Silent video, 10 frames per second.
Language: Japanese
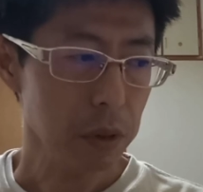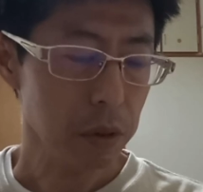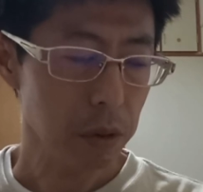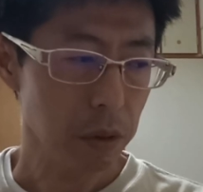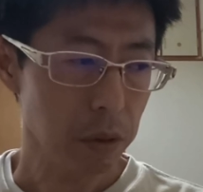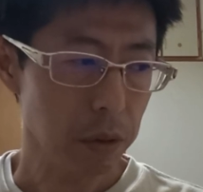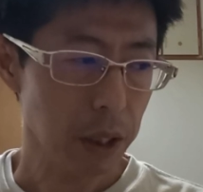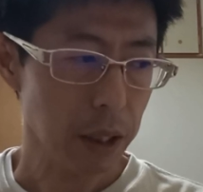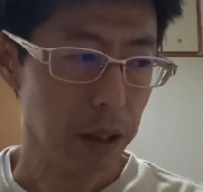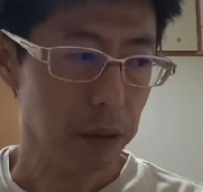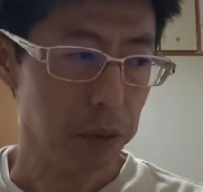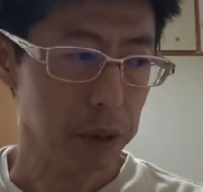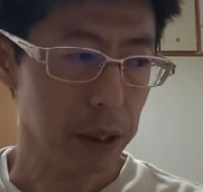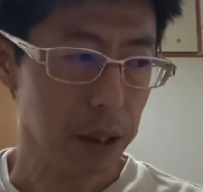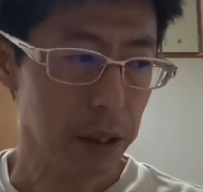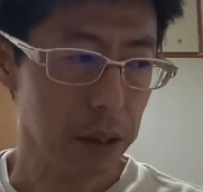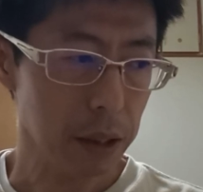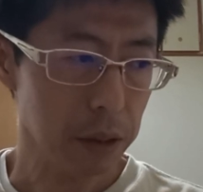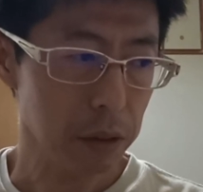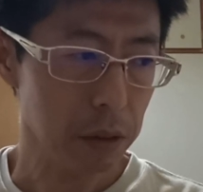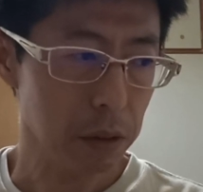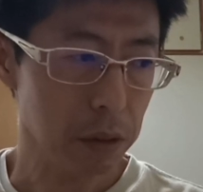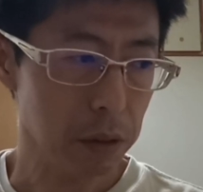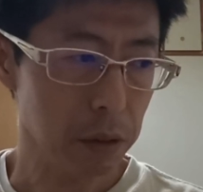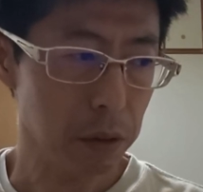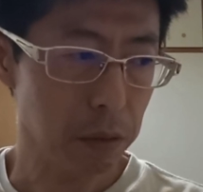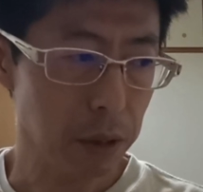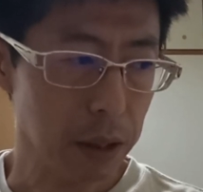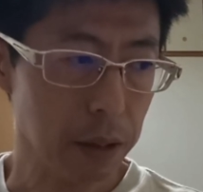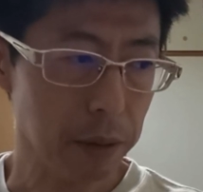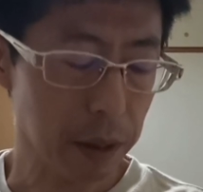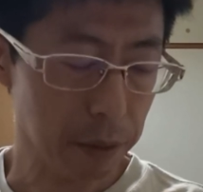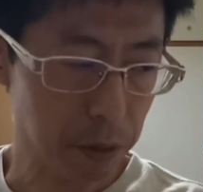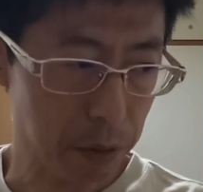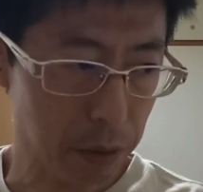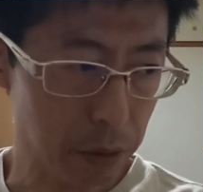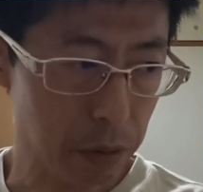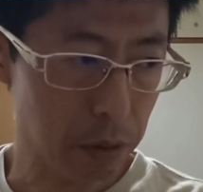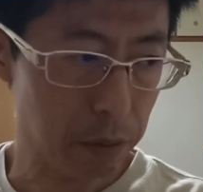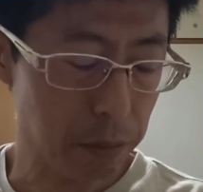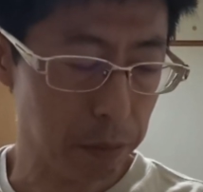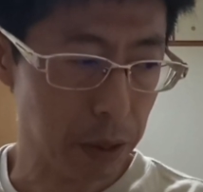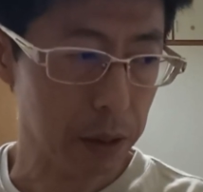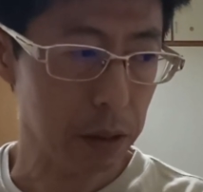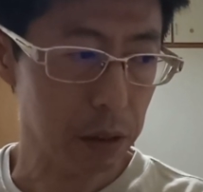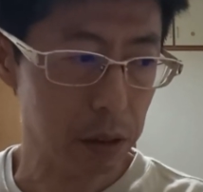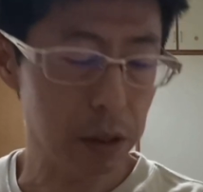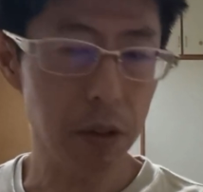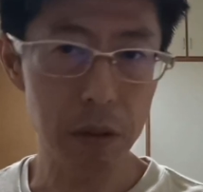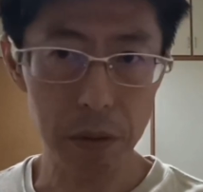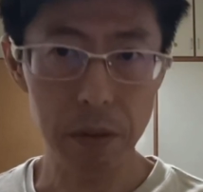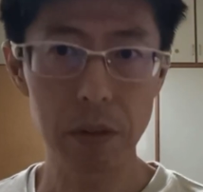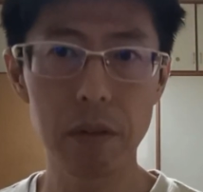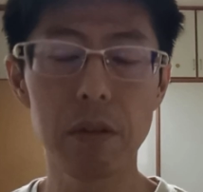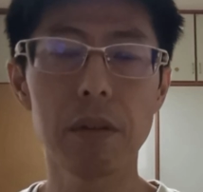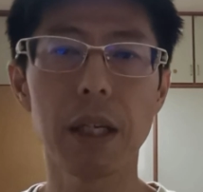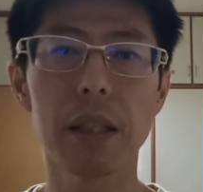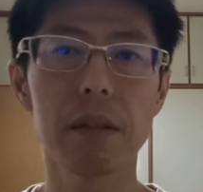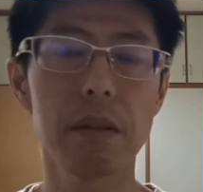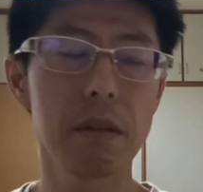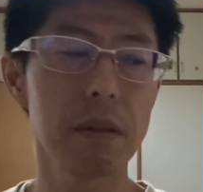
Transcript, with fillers: その、田中康生選手は、あの、まあ、強いというような、あの